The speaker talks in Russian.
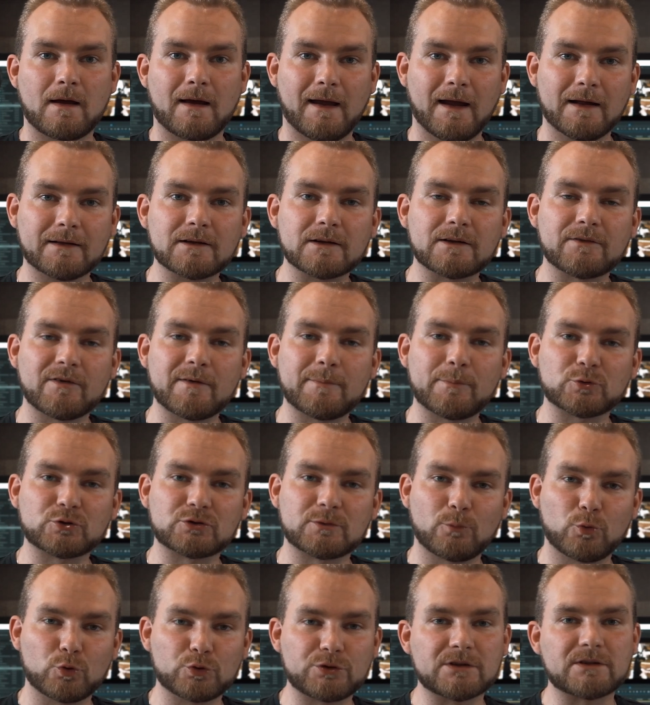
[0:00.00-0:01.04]
Этот выпуск
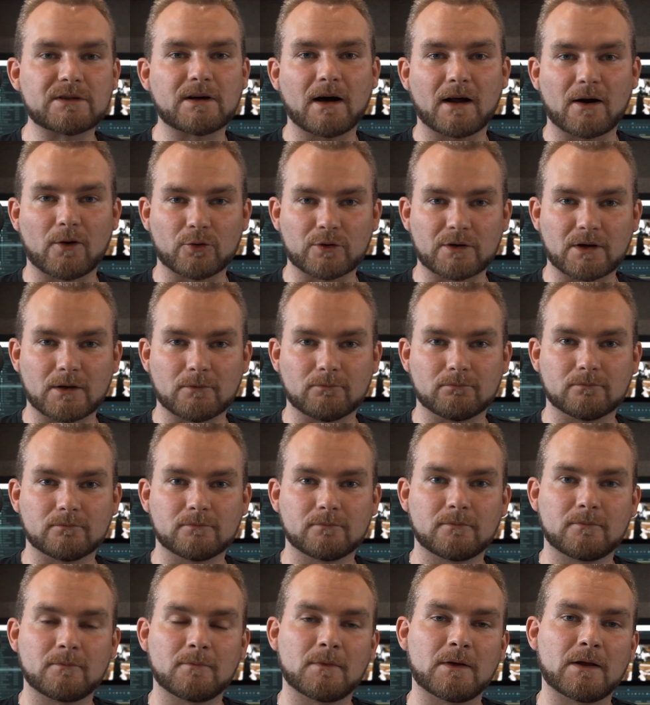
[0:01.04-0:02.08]
будет коротким,
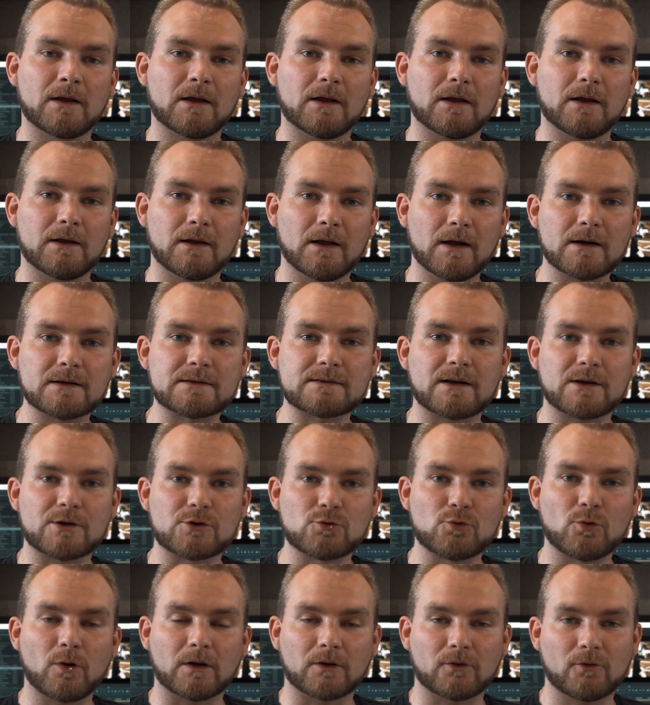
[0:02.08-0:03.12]
и я
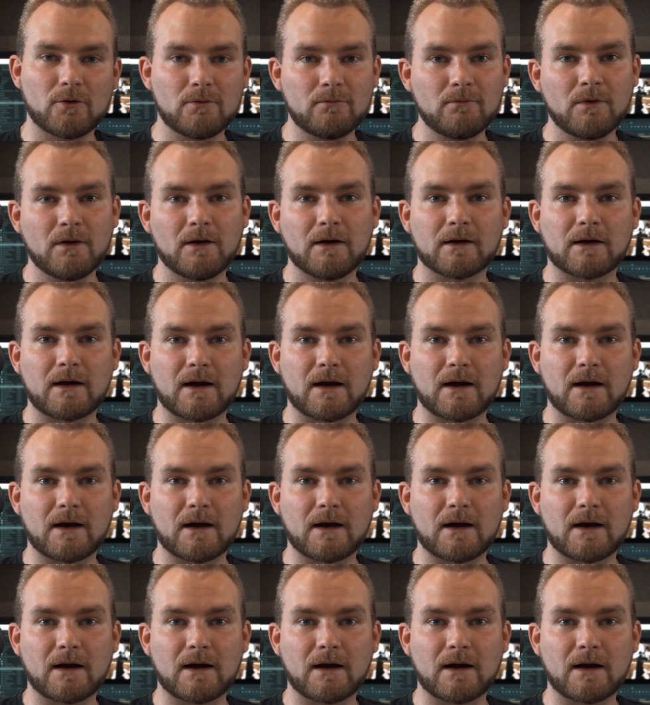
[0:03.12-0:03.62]
расскажу о том,